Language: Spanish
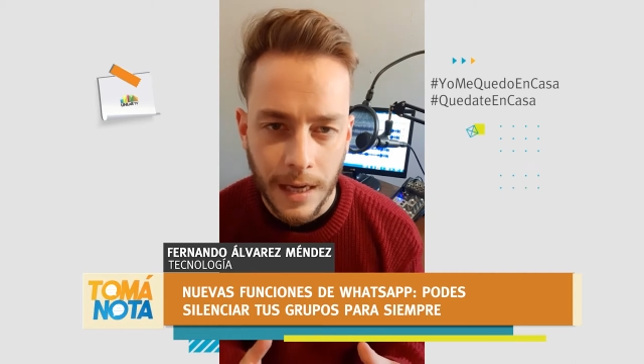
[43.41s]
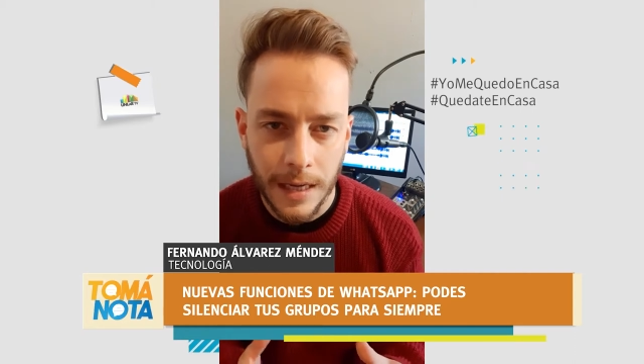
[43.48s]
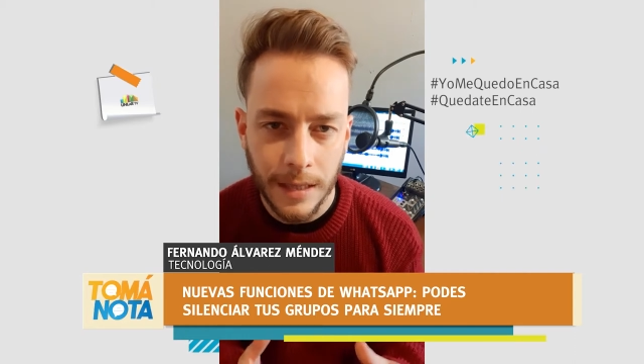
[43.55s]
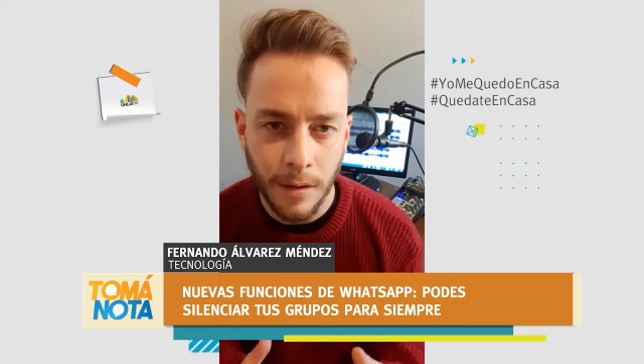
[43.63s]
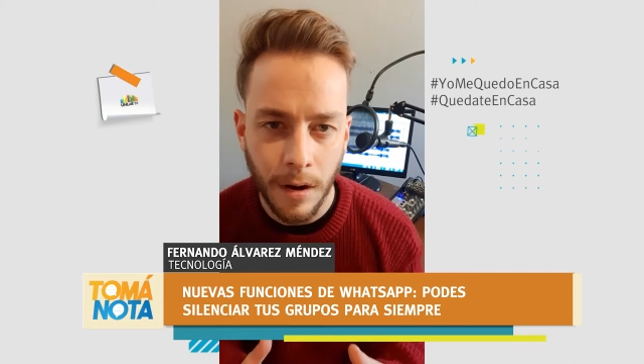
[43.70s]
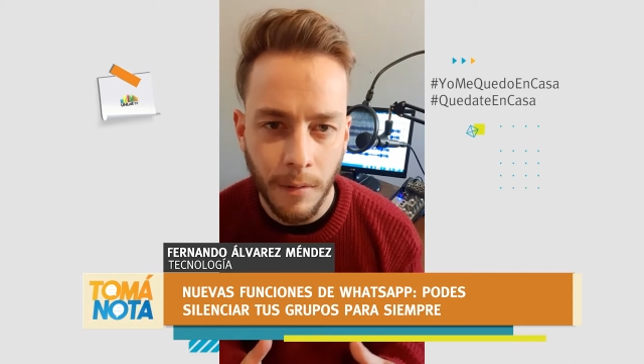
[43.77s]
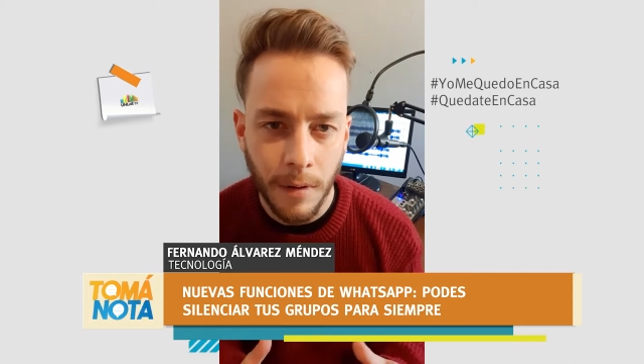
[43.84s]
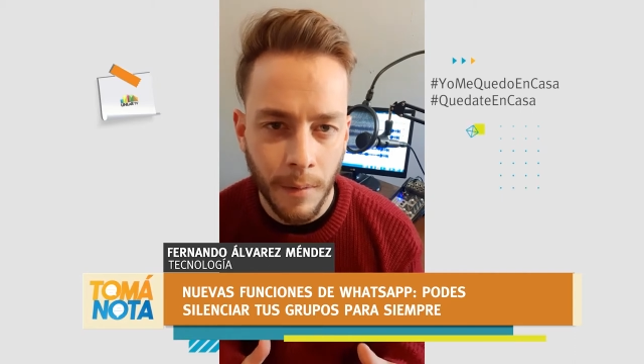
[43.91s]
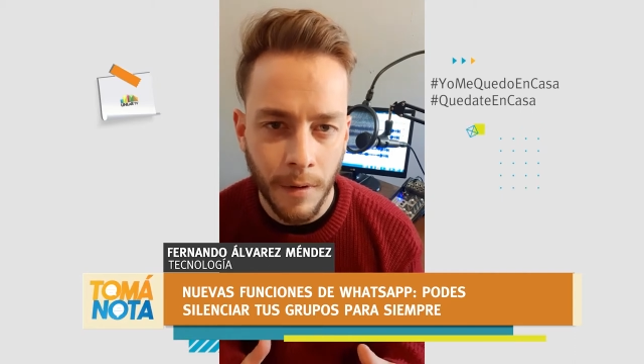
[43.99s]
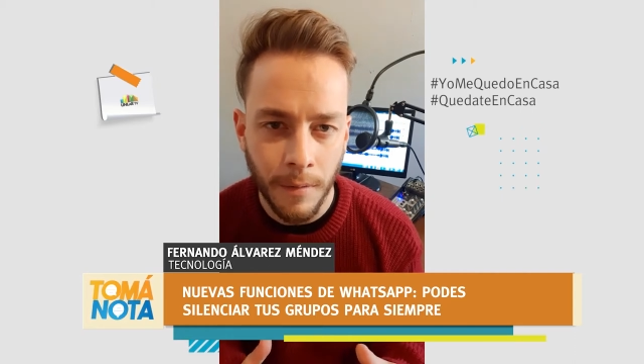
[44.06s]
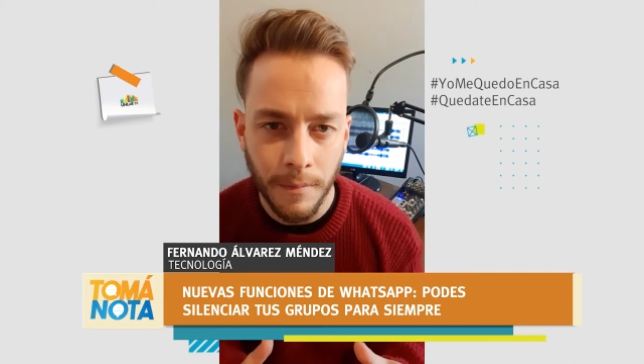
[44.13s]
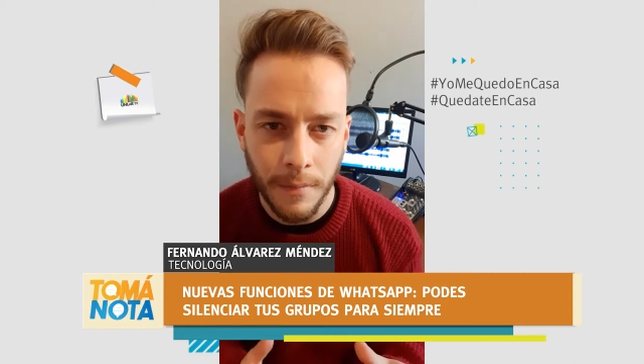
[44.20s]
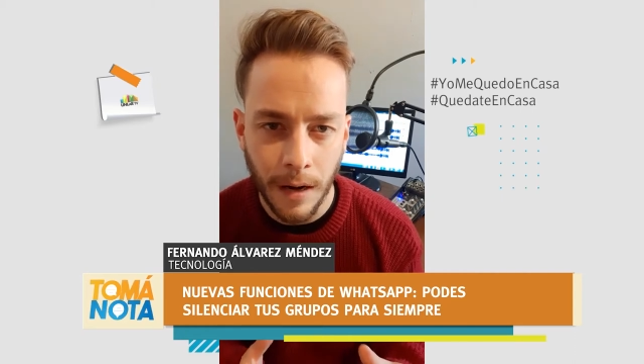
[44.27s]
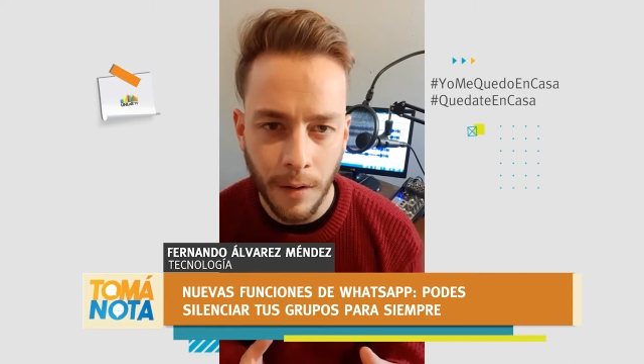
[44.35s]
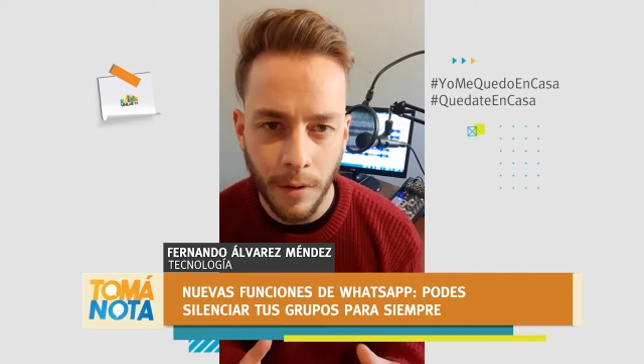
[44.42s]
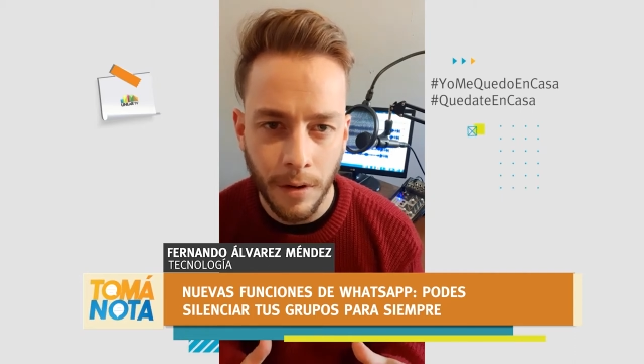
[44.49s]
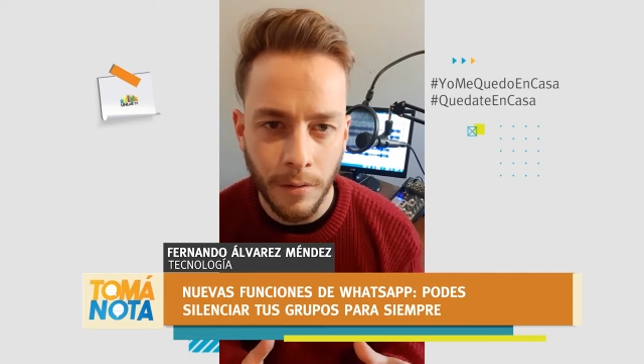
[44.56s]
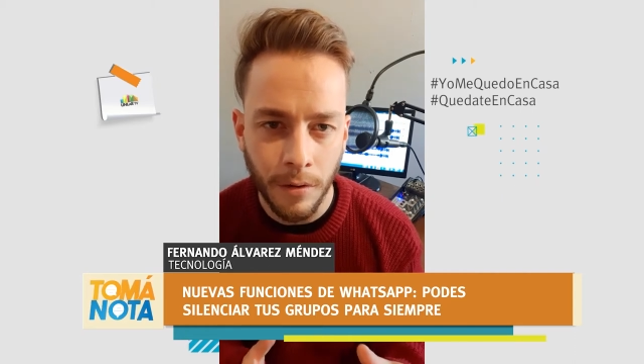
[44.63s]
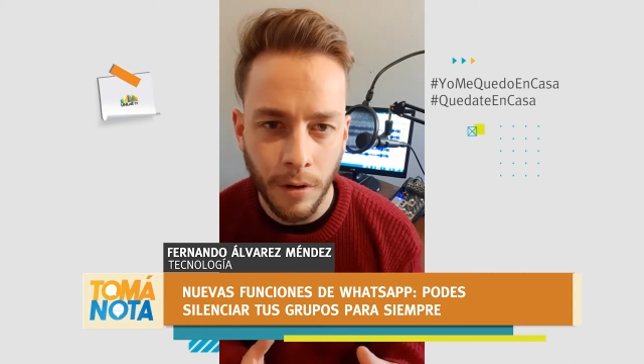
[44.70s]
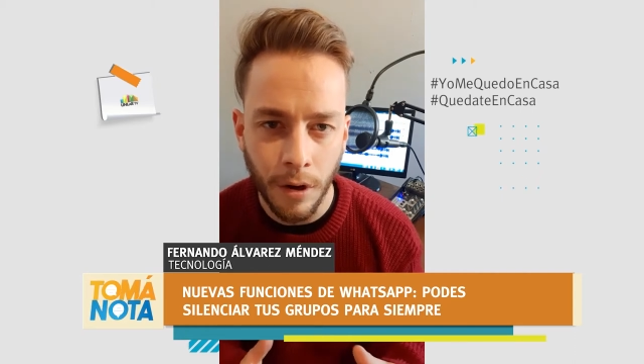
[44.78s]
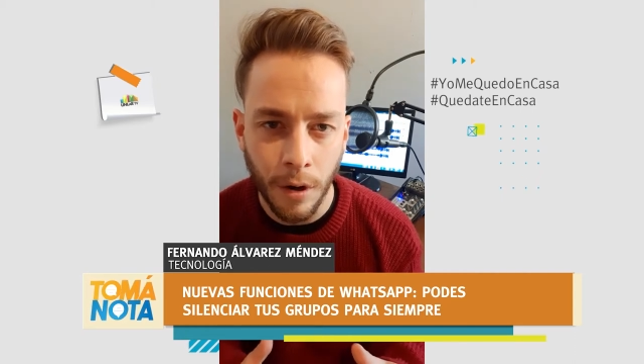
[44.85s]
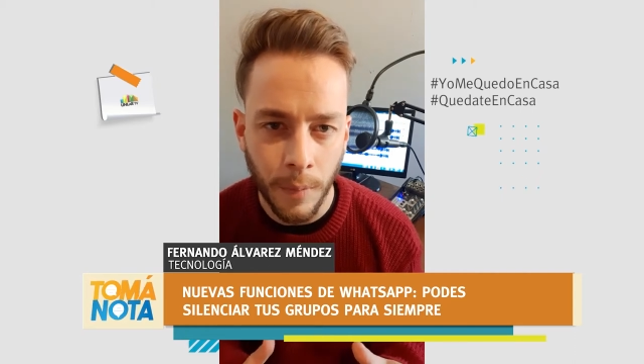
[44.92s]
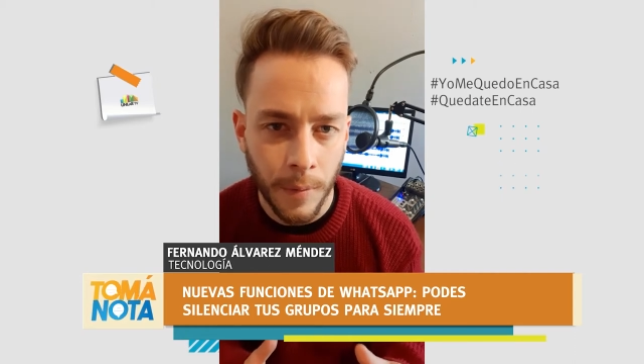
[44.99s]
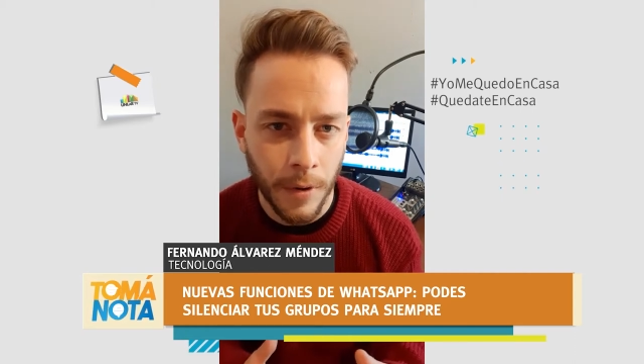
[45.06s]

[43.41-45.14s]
Y ya lo hablamos, me acuerdo, en uno de los